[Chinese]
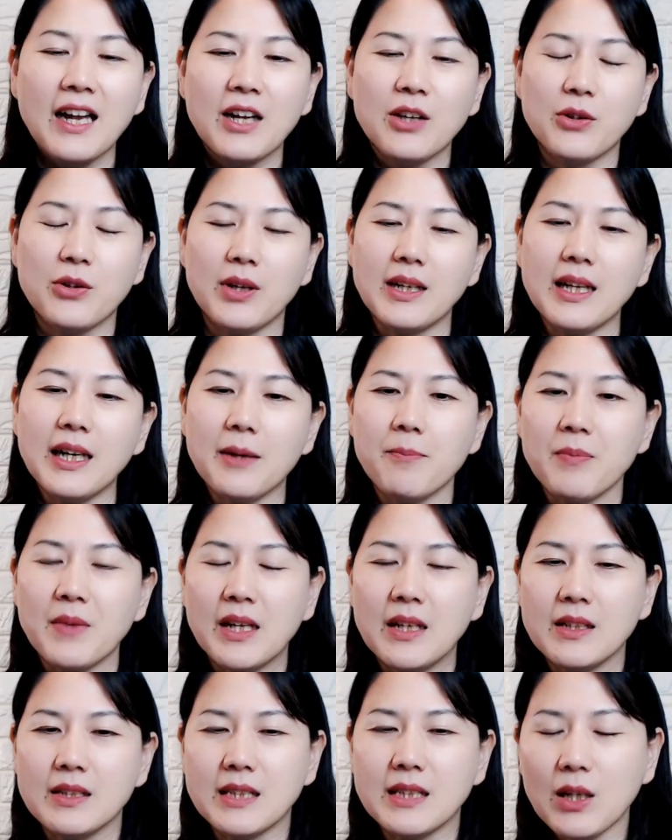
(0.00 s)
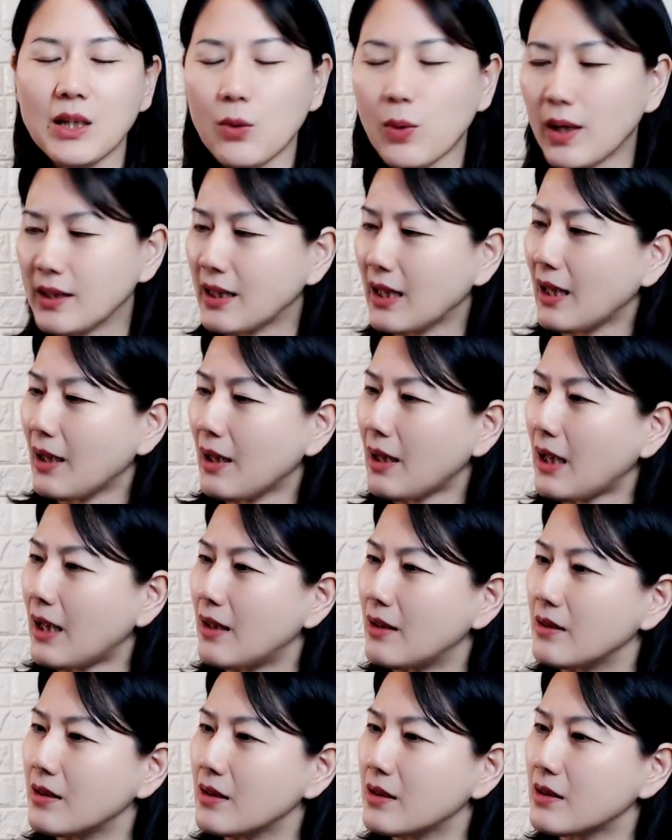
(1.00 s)
对，那这一款它
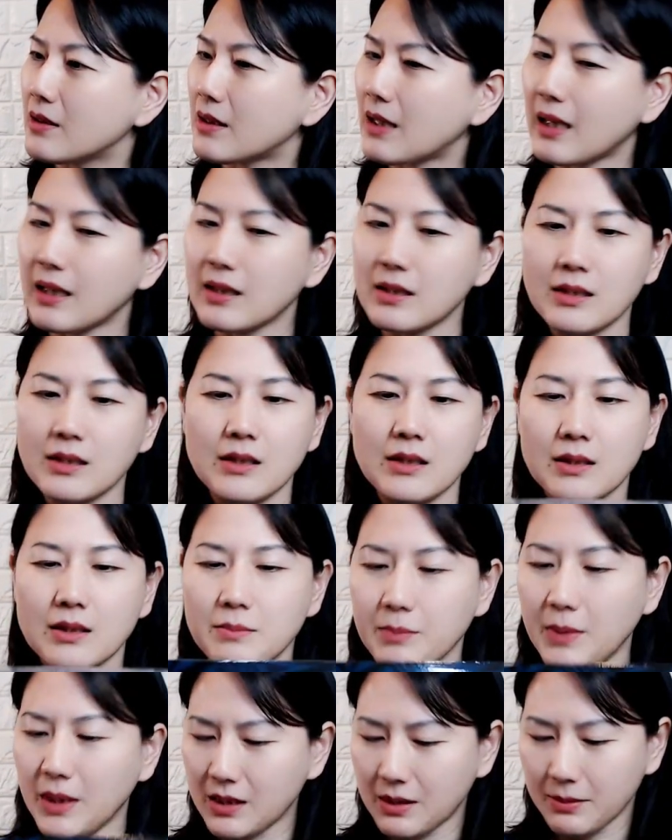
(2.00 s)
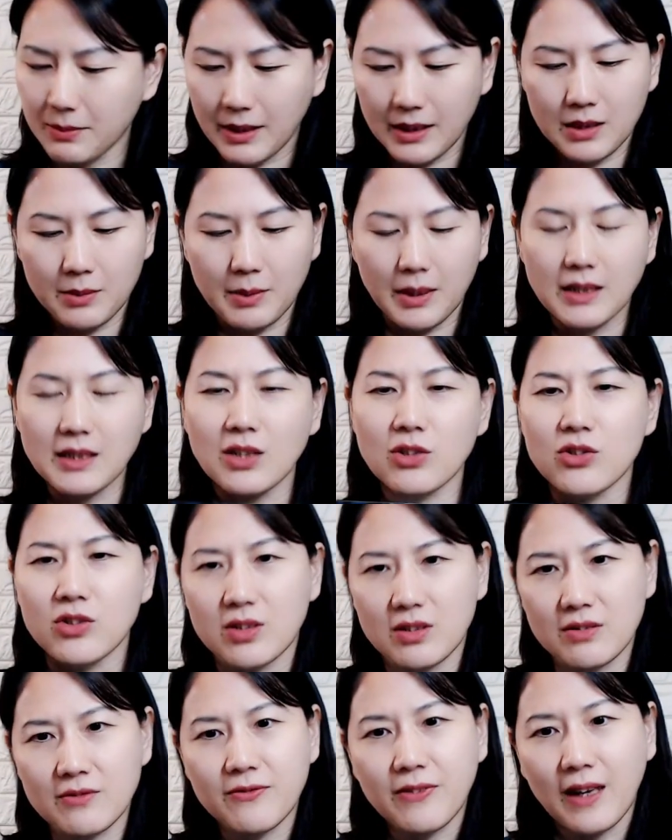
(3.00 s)
很，它是名字蛮特别，它叫
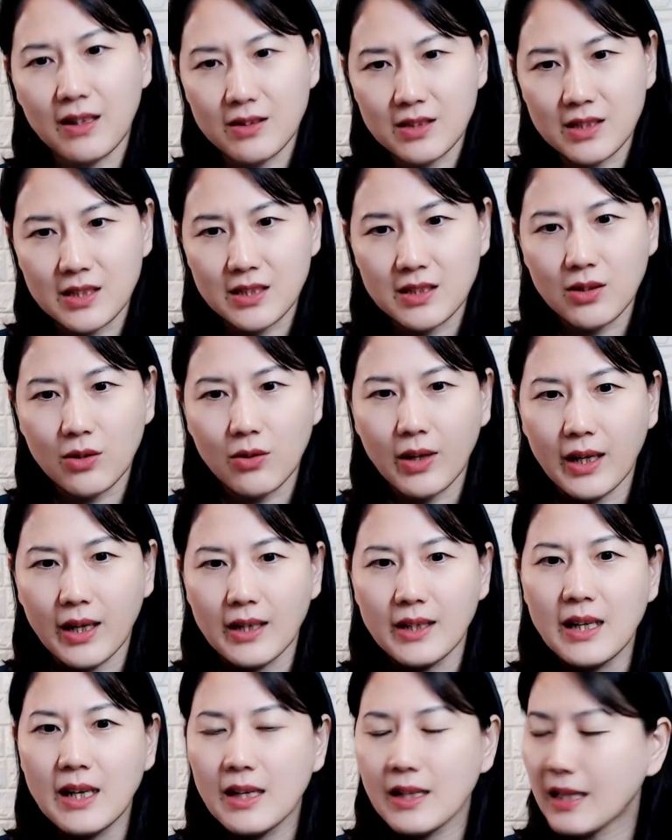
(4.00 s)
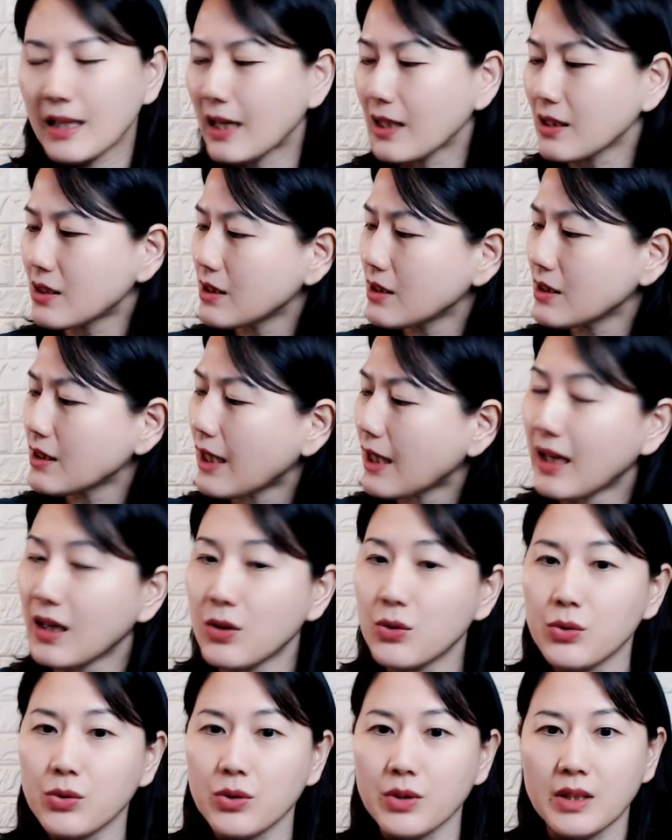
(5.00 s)
十方机，OK，它是
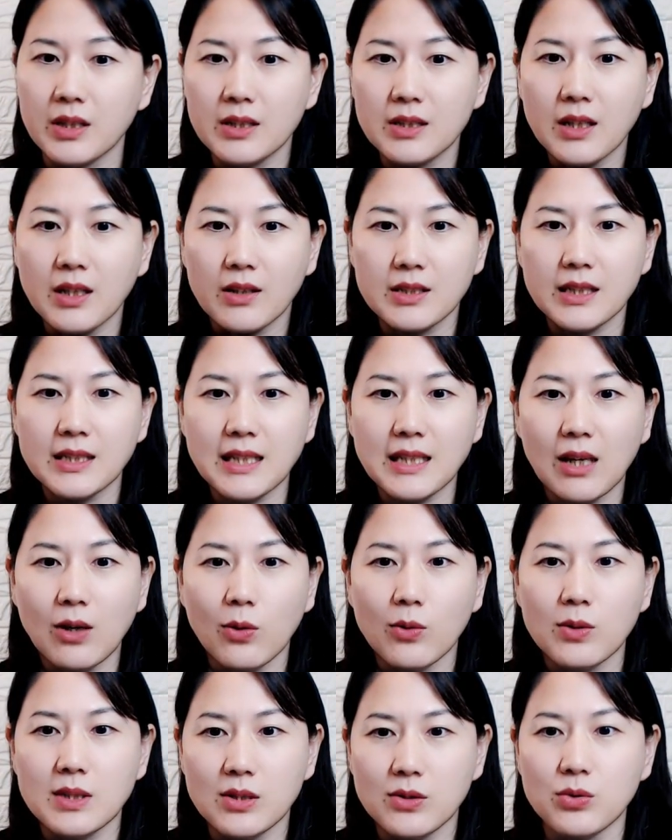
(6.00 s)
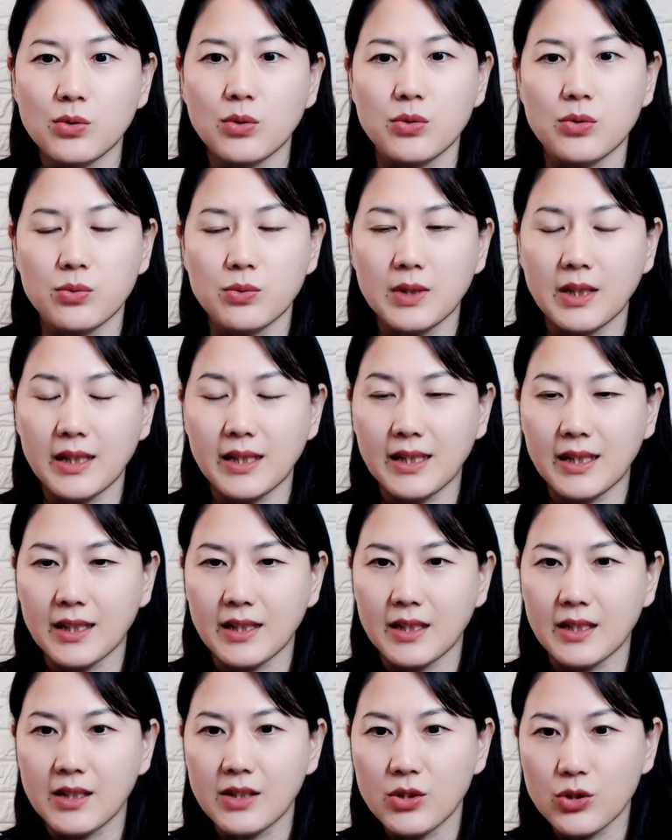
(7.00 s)
Ary 好这家公司所出的一
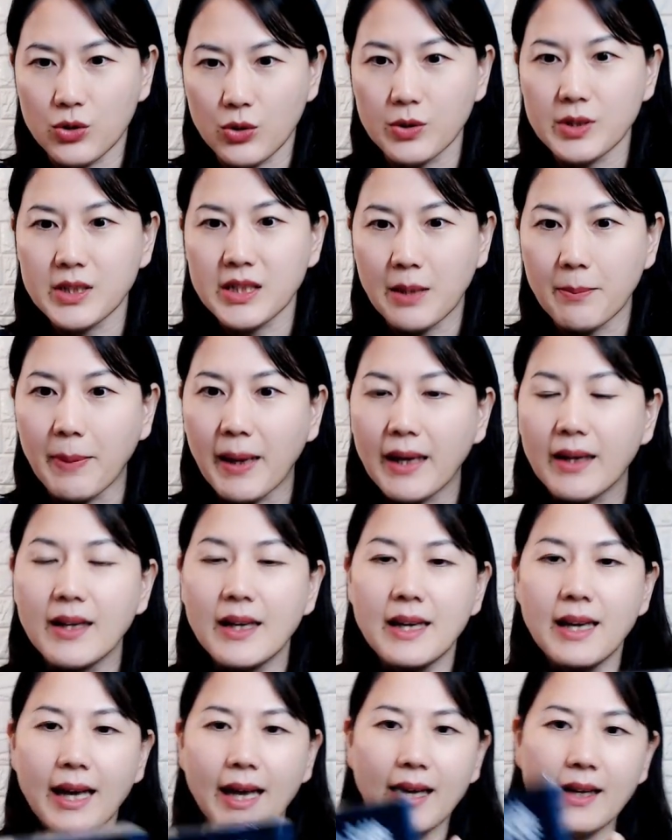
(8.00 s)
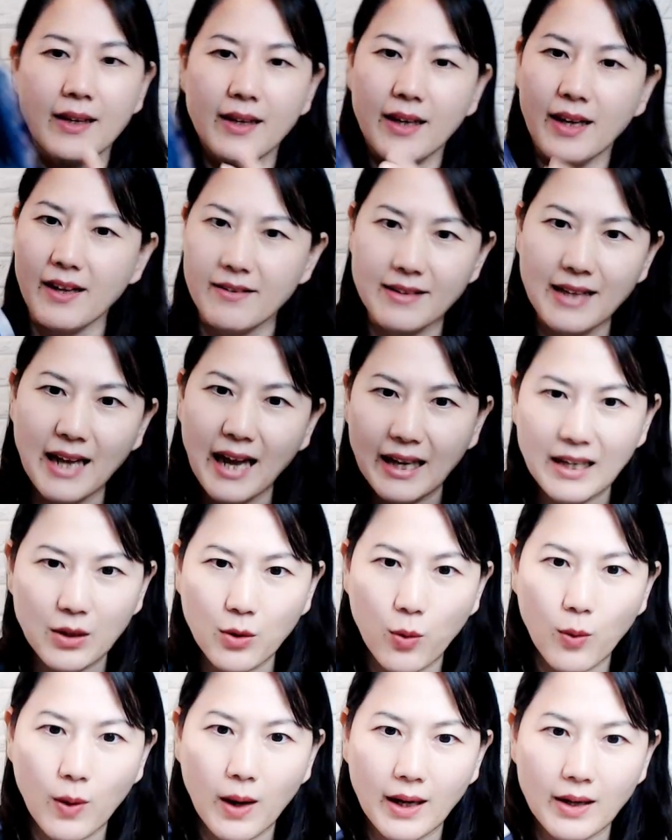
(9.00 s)
个手写板，哎，很大一
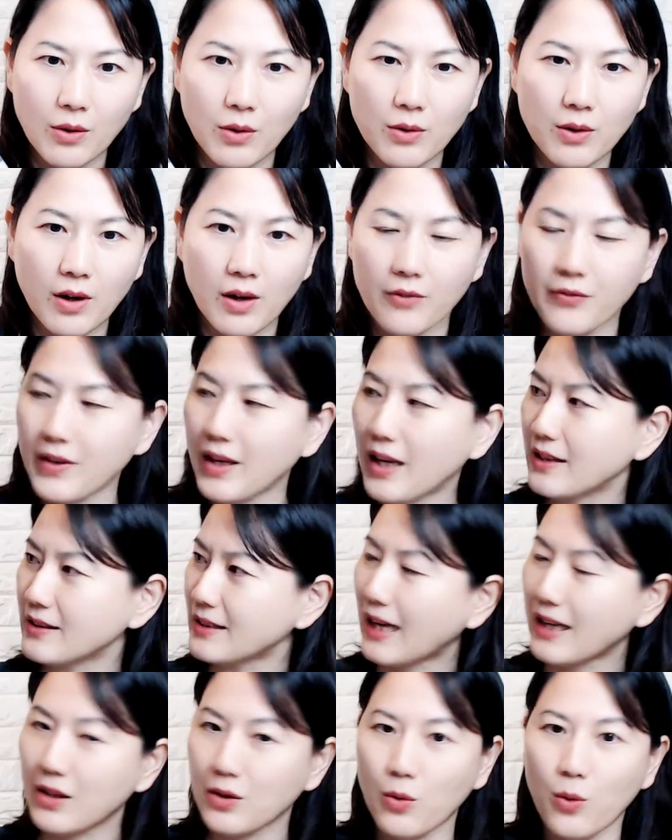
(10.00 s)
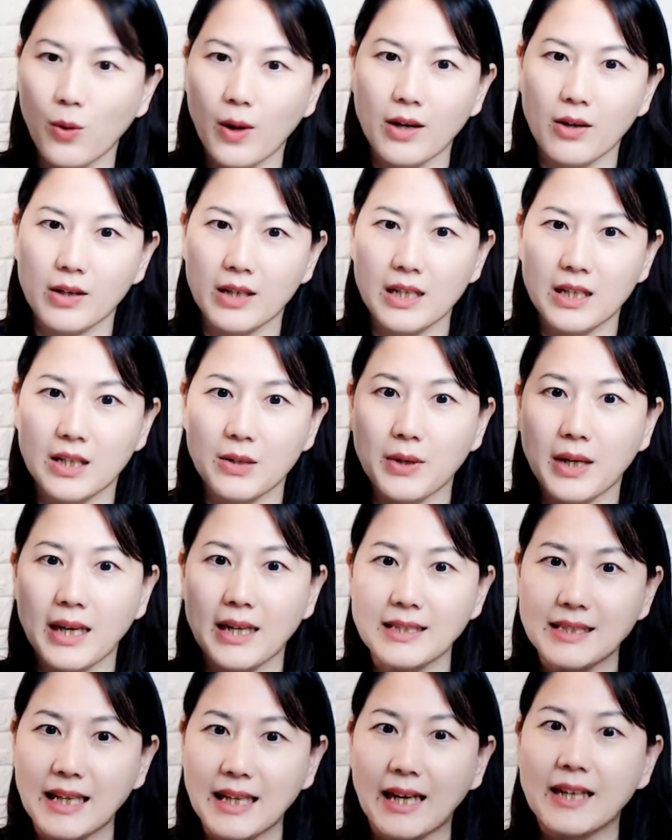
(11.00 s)
块哦，好，非常大一块哦，给各位看一
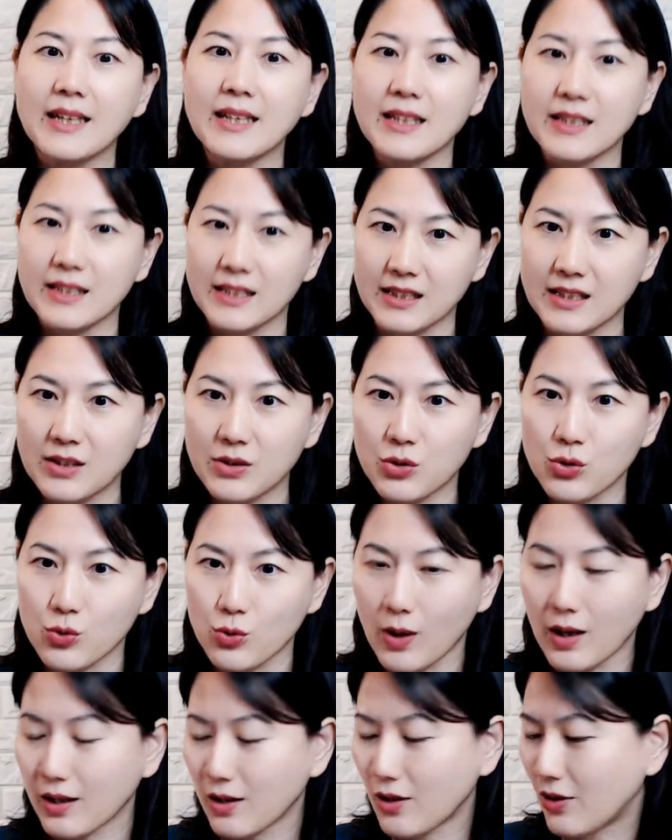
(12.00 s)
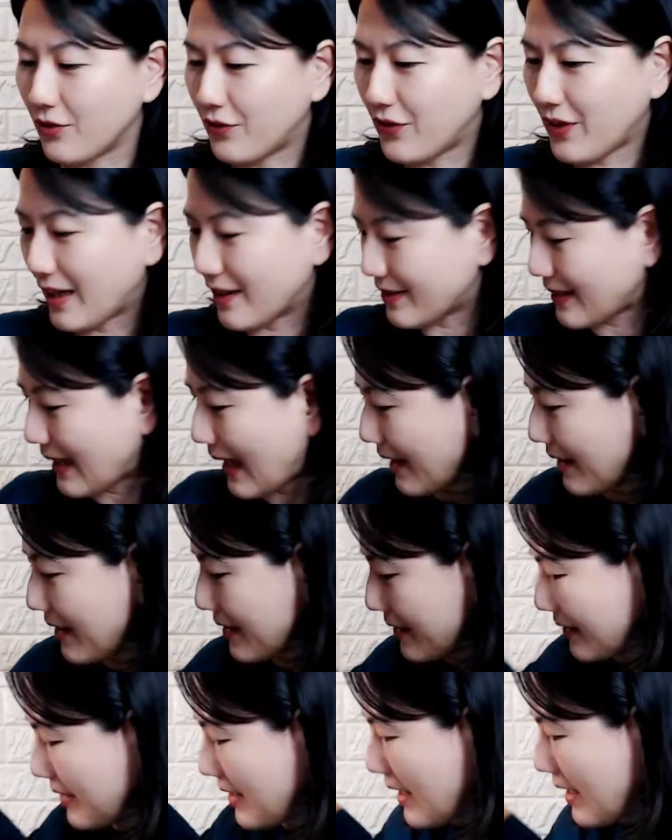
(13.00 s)
下盒装，哦，非常大一个。